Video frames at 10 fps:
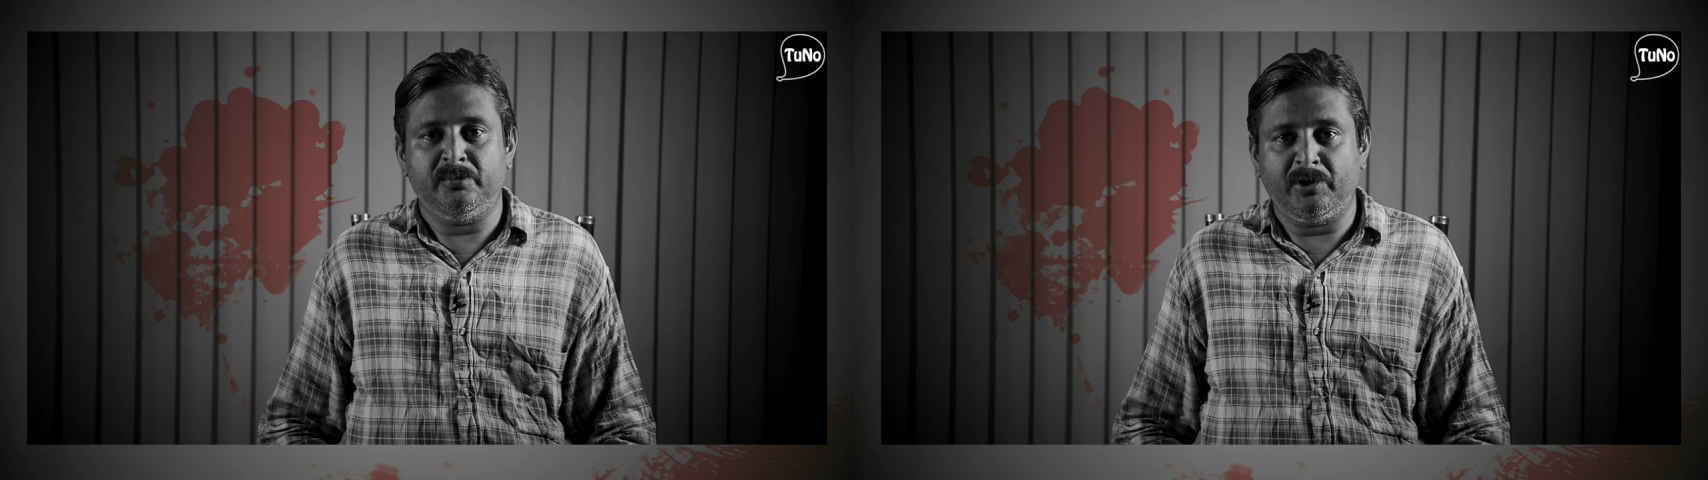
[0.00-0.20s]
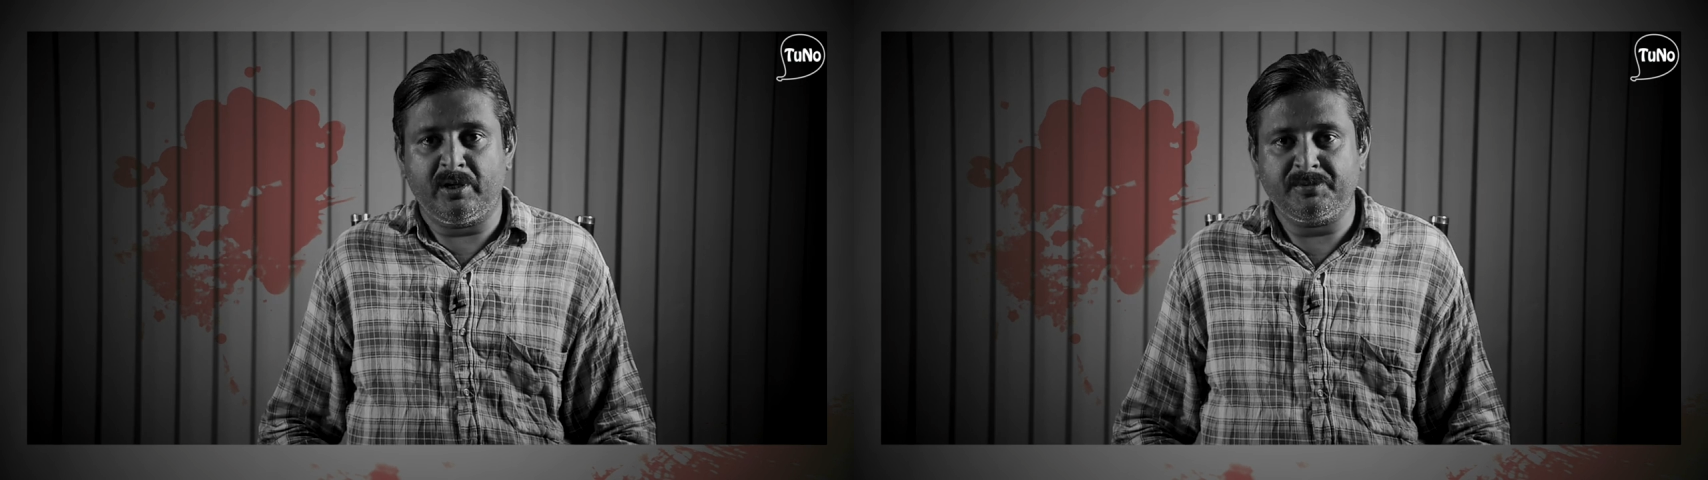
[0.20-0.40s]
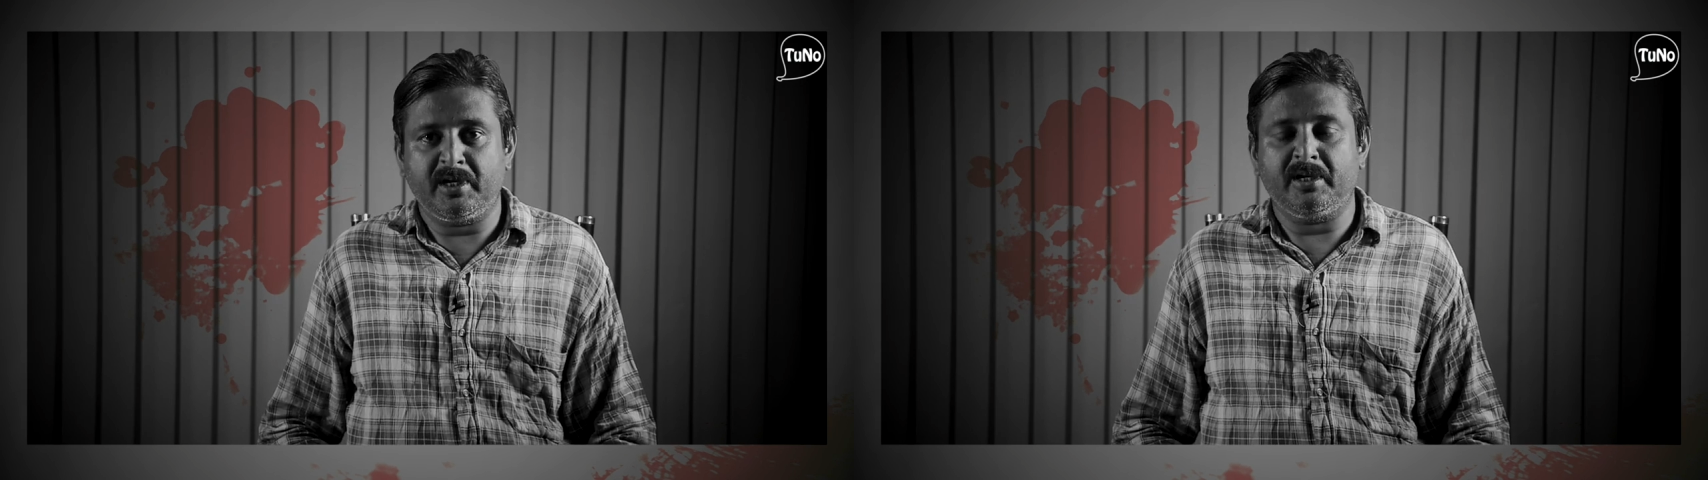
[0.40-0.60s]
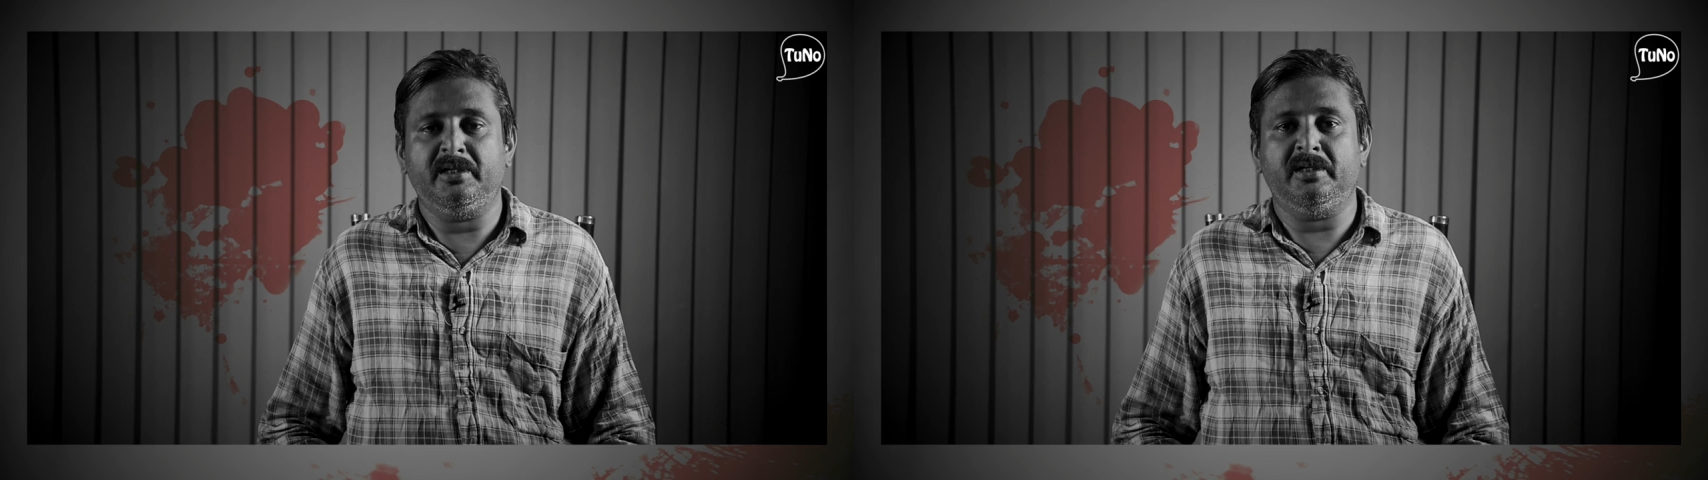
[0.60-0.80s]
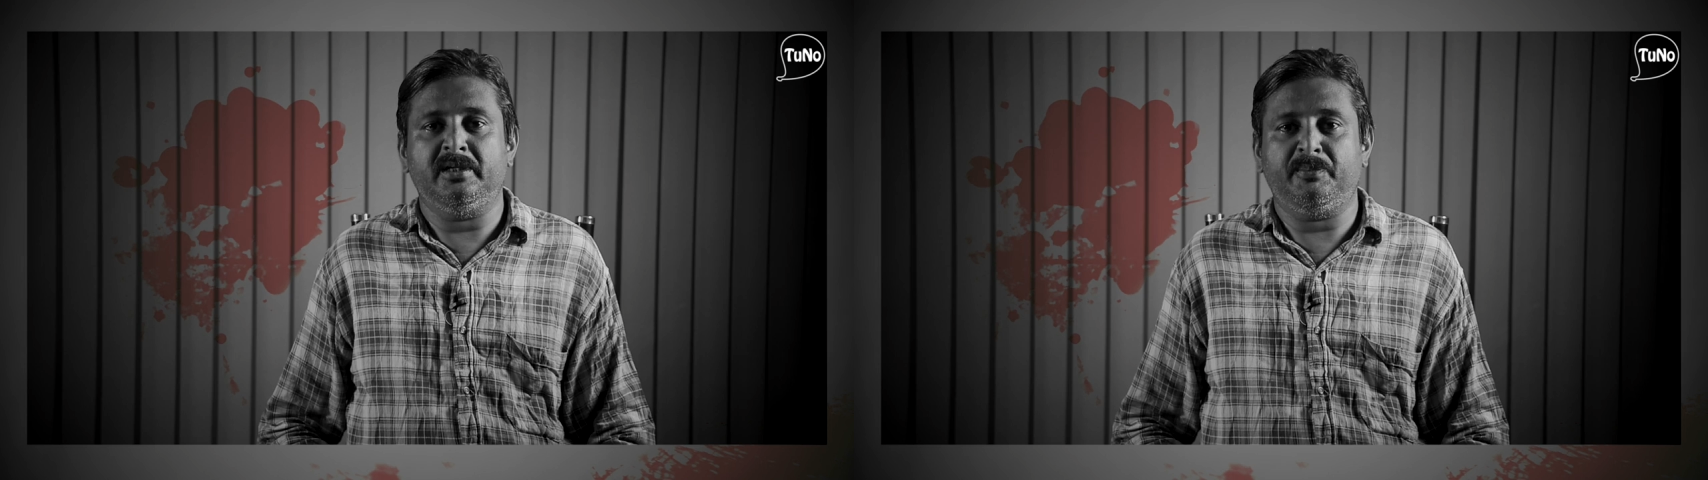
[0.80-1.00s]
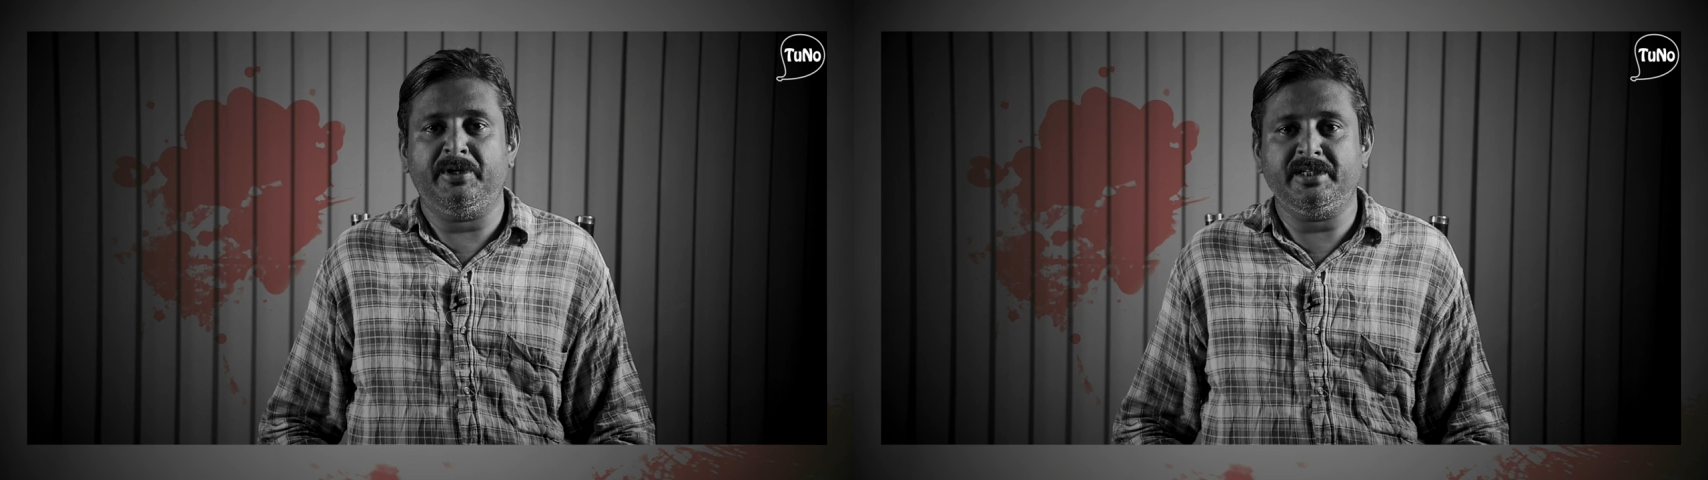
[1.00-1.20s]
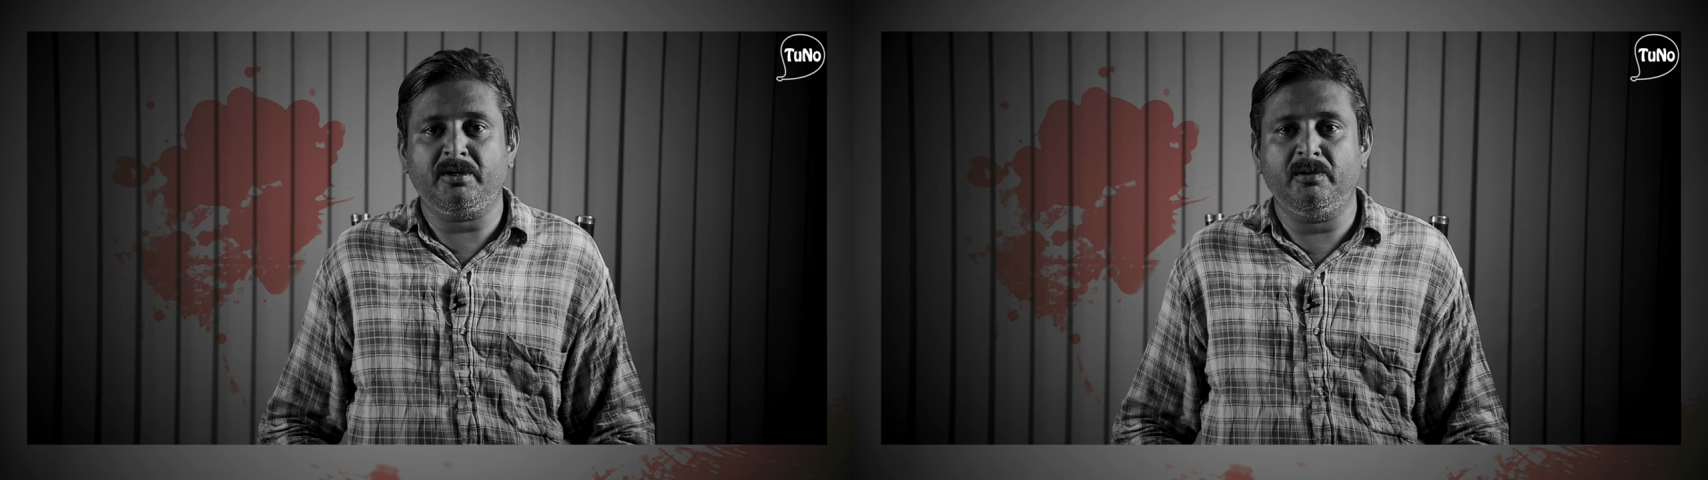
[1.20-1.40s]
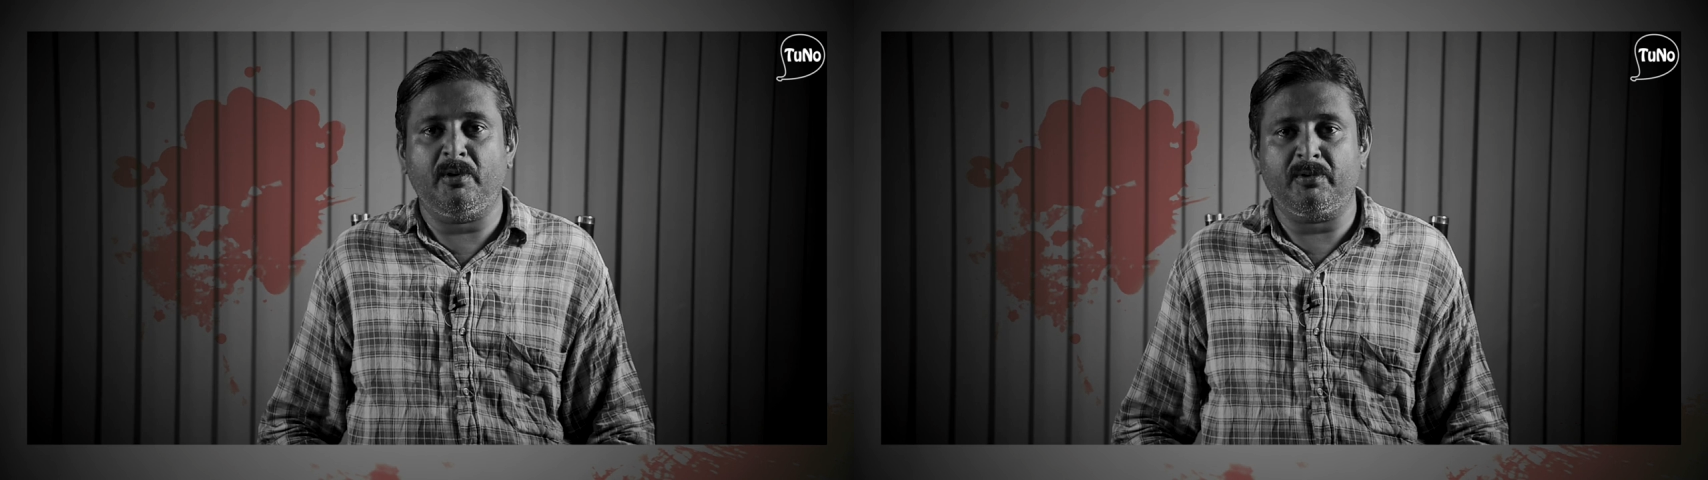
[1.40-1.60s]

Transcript: முதலமைச்சராக இருந்த பன்னீர்செல்வம்